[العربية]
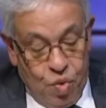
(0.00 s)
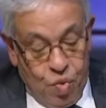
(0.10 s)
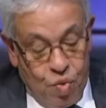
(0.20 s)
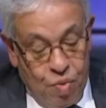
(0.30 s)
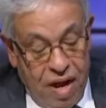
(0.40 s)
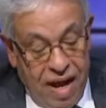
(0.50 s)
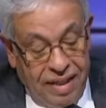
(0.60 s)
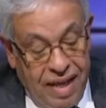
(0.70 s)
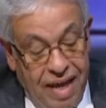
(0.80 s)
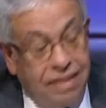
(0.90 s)

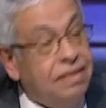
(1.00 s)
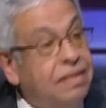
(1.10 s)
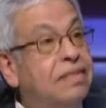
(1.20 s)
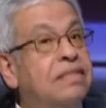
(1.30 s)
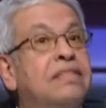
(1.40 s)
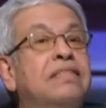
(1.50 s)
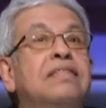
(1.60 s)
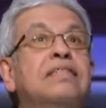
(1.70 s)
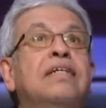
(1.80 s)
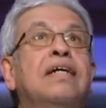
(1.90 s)
وبعدين
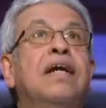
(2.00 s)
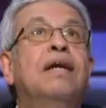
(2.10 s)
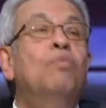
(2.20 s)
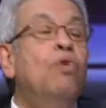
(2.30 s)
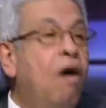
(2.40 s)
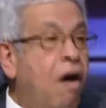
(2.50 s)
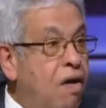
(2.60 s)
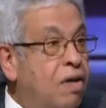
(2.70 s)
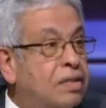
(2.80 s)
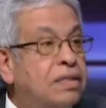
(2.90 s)

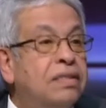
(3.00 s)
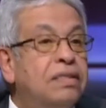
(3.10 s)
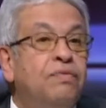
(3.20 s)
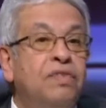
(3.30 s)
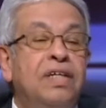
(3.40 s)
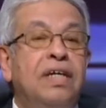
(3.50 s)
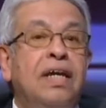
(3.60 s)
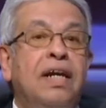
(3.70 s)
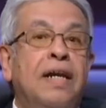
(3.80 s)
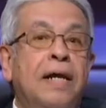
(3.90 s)
الملاحظ في
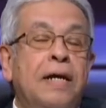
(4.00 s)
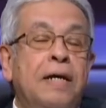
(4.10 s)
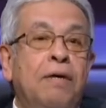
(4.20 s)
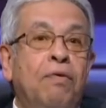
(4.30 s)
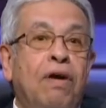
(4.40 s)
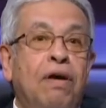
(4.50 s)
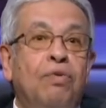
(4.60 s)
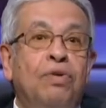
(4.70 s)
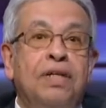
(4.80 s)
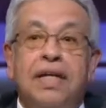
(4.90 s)

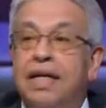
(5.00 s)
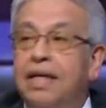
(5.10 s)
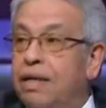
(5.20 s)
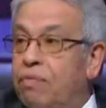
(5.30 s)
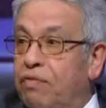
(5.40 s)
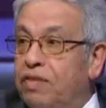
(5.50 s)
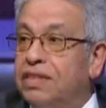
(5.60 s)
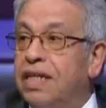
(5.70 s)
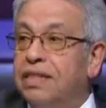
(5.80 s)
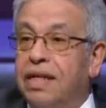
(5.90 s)
وأرجو أن أنا هنا بقى في
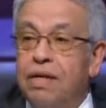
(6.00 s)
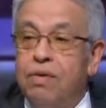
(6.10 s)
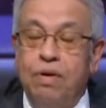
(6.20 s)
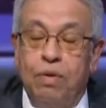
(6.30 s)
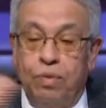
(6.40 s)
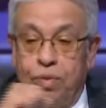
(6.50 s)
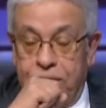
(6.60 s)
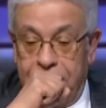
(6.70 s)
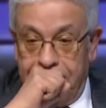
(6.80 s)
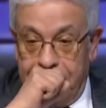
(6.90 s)
سيادة اللواء
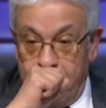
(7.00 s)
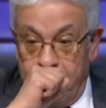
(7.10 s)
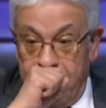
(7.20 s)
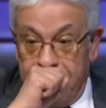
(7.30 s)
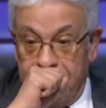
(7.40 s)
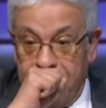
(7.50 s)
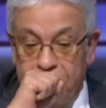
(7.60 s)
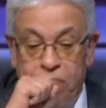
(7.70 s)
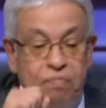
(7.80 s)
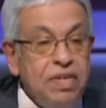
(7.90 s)
وسيادة اللواء أيضا
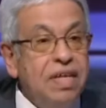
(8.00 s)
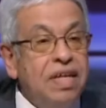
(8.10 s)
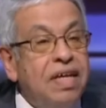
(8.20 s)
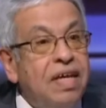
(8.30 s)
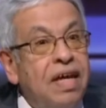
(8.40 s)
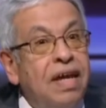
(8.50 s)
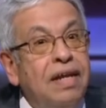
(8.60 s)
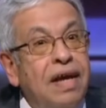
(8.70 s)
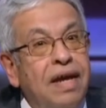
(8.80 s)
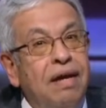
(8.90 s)

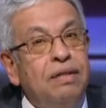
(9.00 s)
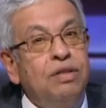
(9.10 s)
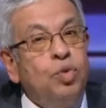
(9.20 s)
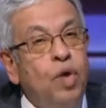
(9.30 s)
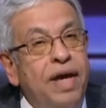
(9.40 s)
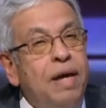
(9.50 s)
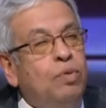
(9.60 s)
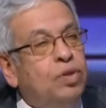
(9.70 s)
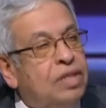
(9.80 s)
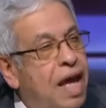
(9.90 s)
أن أنا شوية
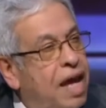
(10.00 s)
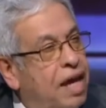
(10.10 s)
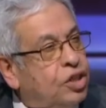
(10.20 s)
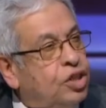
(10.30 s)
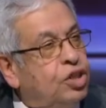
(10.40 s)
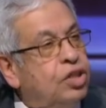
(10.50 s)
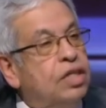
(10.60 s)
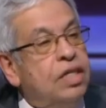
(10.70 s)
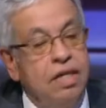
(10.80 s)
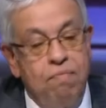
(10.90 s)
مندهش
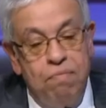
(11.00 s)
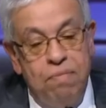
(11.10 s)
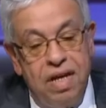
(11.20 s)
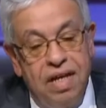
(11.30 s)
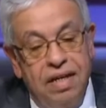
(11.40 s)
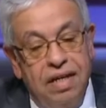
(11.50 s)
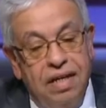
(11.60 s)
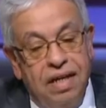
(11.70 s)
من